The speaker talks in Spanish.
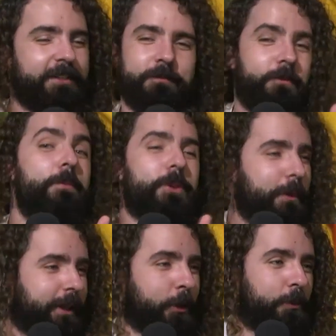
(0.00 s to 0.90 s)
Fue muy
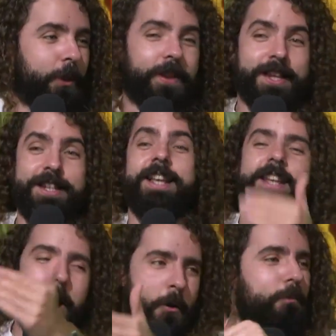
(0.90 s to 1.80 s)
divertido poder dárselas
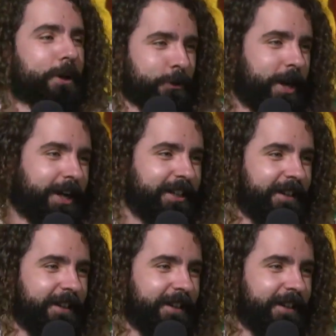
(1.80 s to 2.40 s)
a un personaje.